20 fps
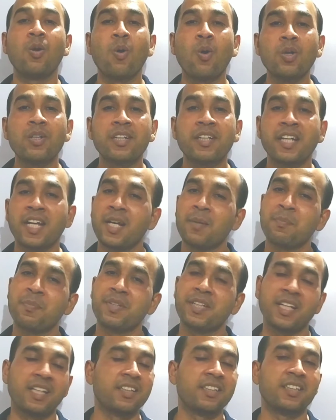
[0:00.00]
लोड
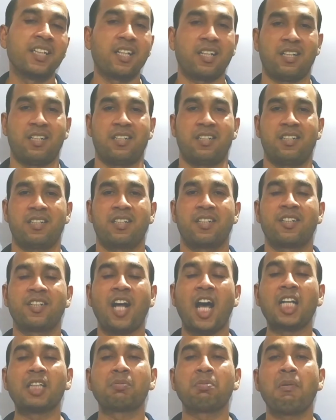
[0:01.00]
टेप चेंजर
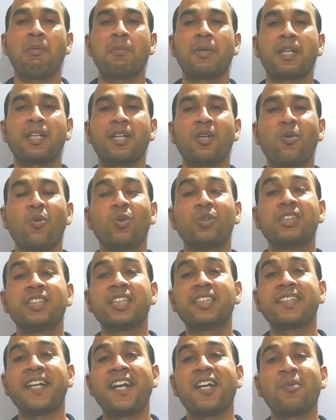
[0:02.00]
ट्रांसफार्मर के कौन
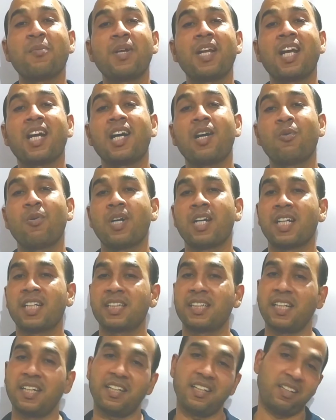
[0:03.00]
सी साइड में लगा हुआ
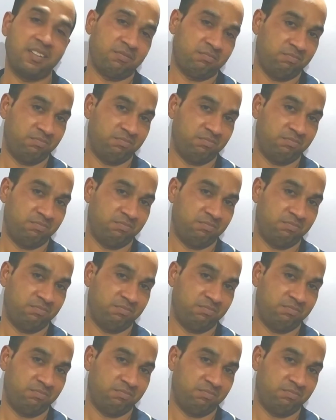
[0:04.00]
रहता है